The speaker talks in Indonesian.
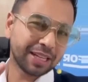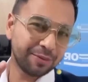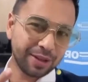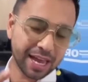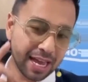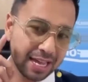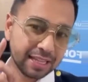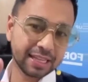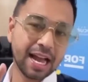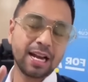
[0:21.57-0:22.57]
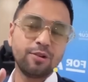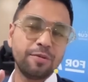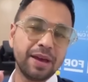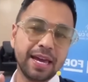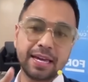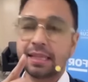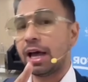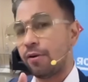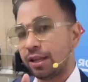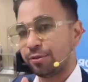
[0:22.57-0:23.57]
sebagai brand ambassador
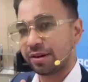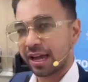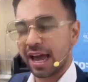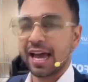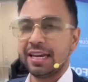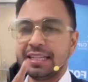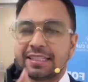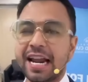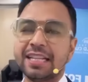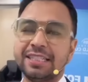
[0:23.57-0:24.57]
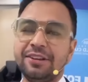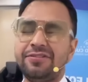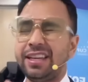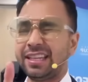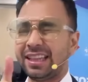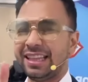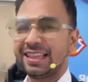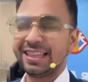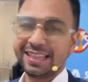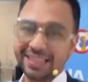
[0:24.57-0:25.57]
FIBA World Cup 2023
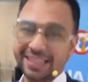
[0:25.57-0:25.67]
dan